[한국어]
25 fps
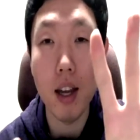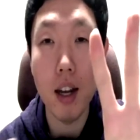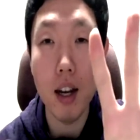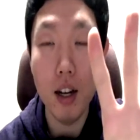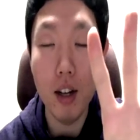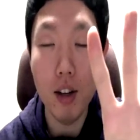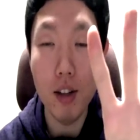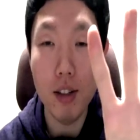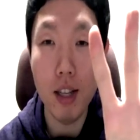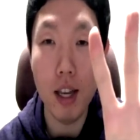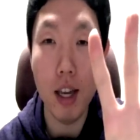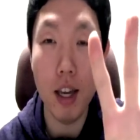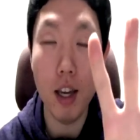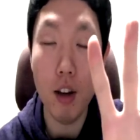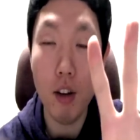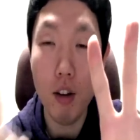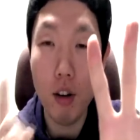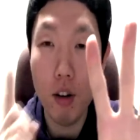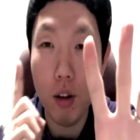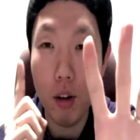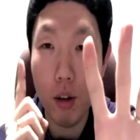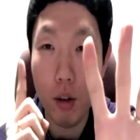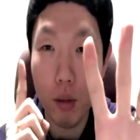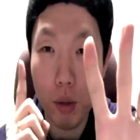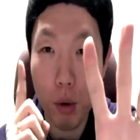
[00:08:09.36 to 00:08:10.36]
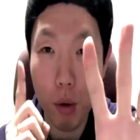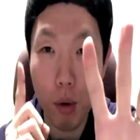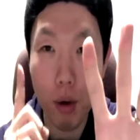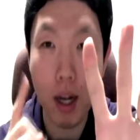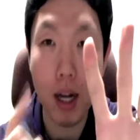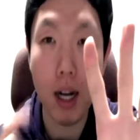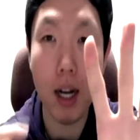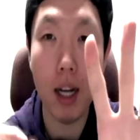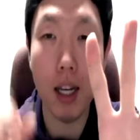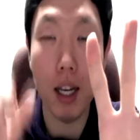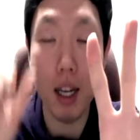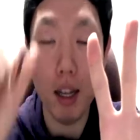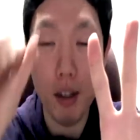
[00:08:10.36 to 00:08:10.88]
어디에요
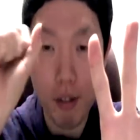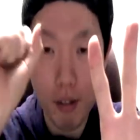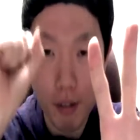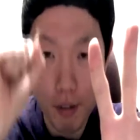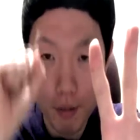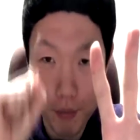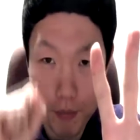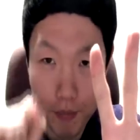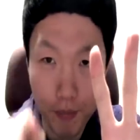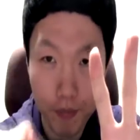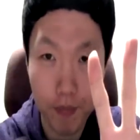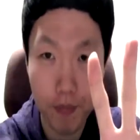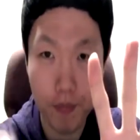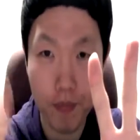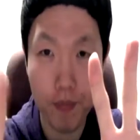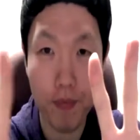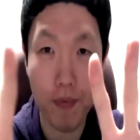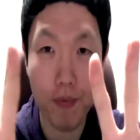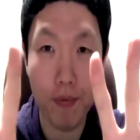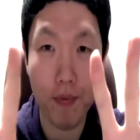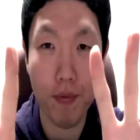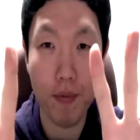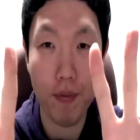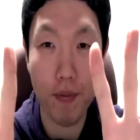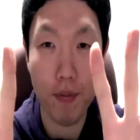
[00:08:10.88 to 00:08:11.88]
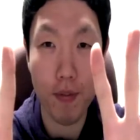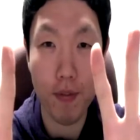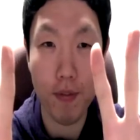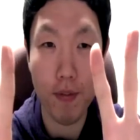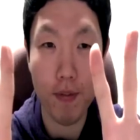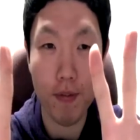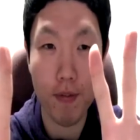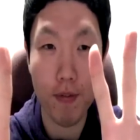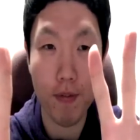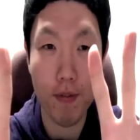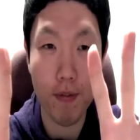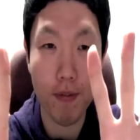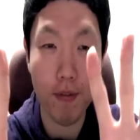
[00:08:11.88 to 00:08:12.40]
손가락이에요
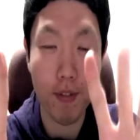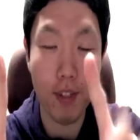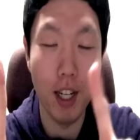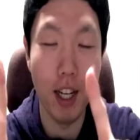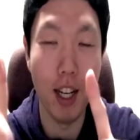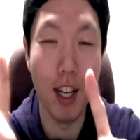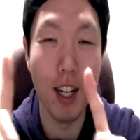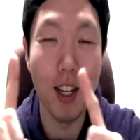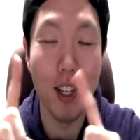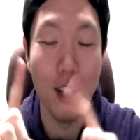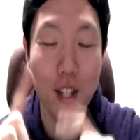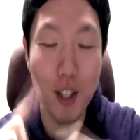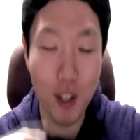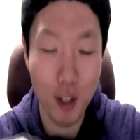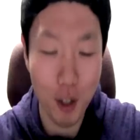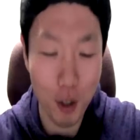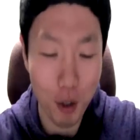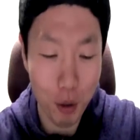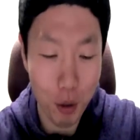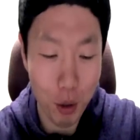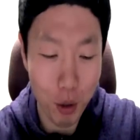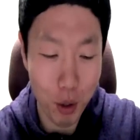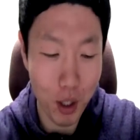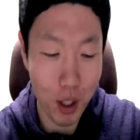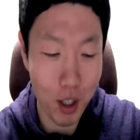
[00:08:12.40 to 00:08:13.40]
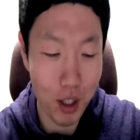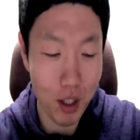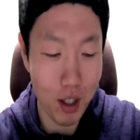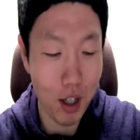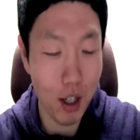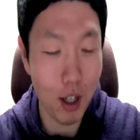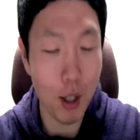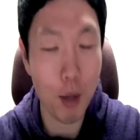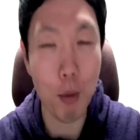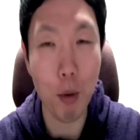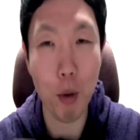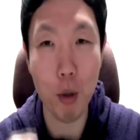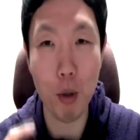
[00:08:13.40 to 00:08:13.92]
자, 엉덩이
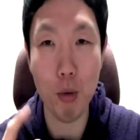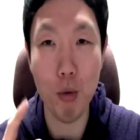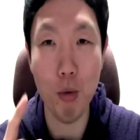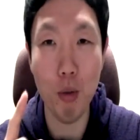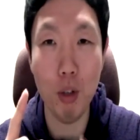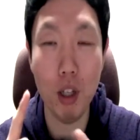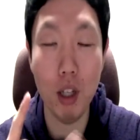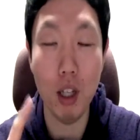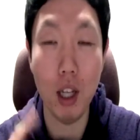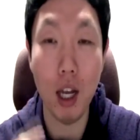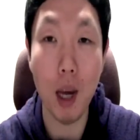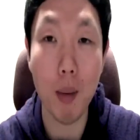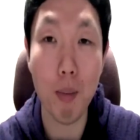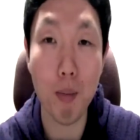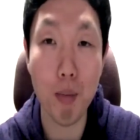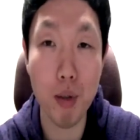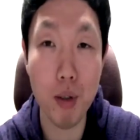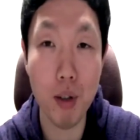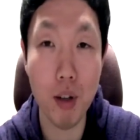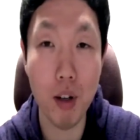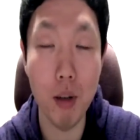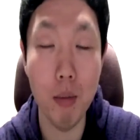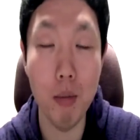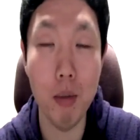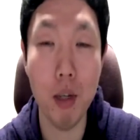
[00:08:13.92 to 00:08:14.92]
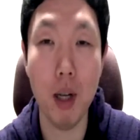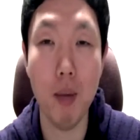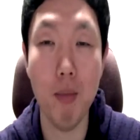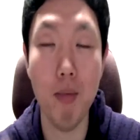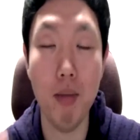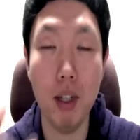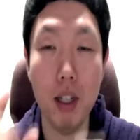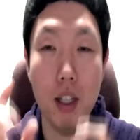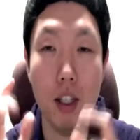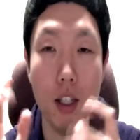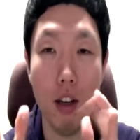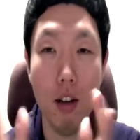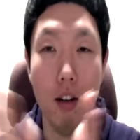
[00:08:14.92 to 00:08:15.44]
생각해보고좀 웃긴데 아프죠? 엄청
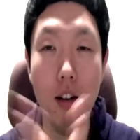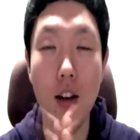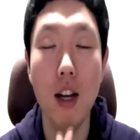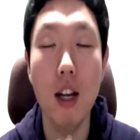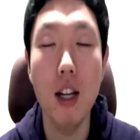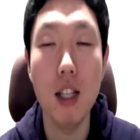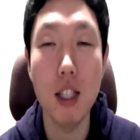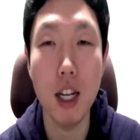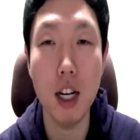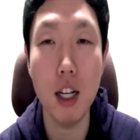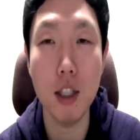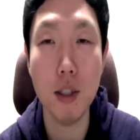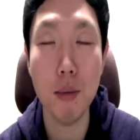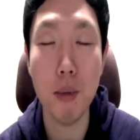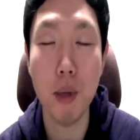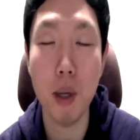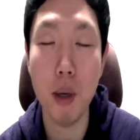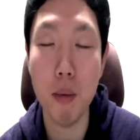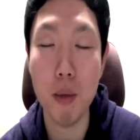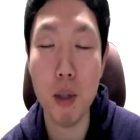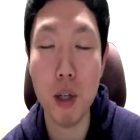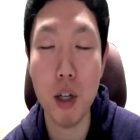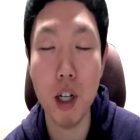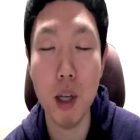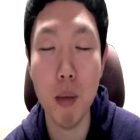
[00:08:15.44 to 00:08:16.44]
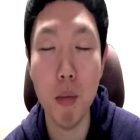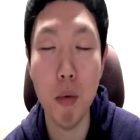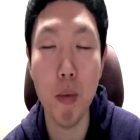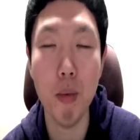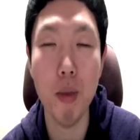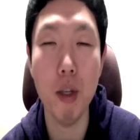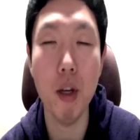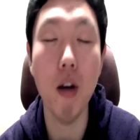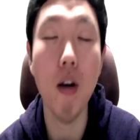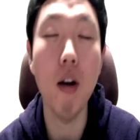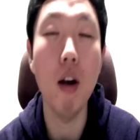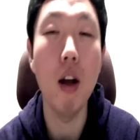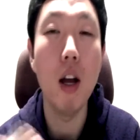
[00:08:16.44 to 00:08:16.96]
아프겠죠? 잘했습니다 여러분
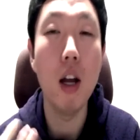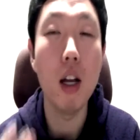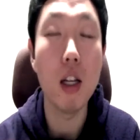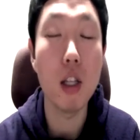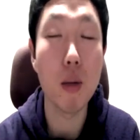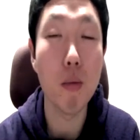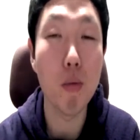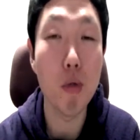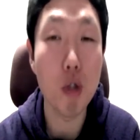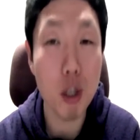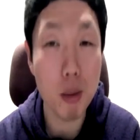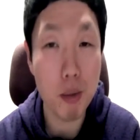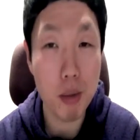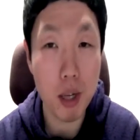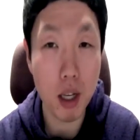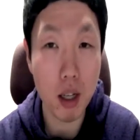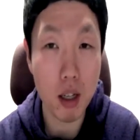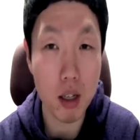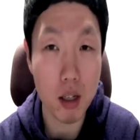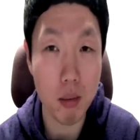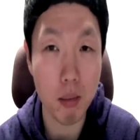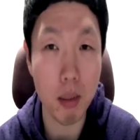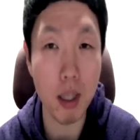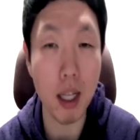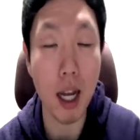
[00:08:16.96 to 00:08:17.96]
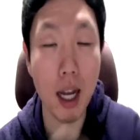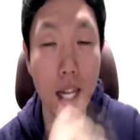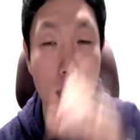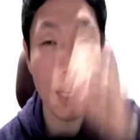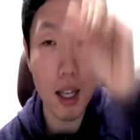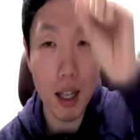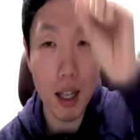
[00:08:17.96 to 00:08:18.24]
정리해보면요 저 물집 생겼습니다